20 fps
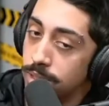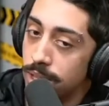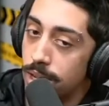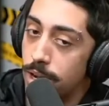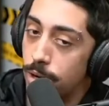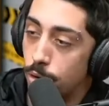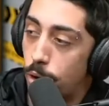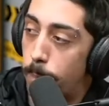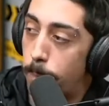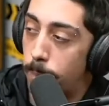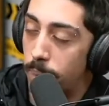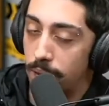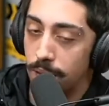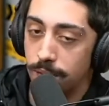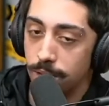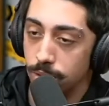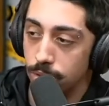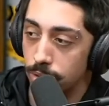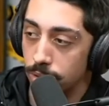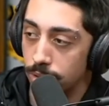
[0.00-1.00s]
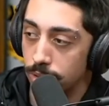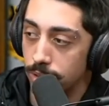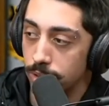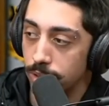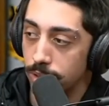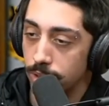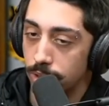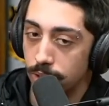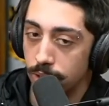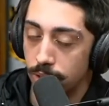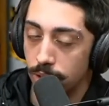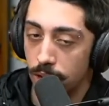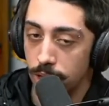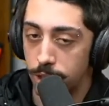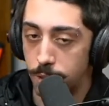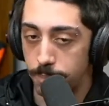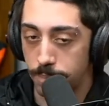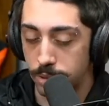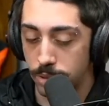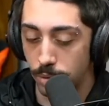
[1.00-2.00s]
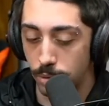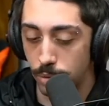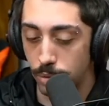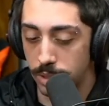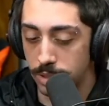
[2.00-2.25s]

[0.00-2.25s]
você tá acoplando. É tipo, são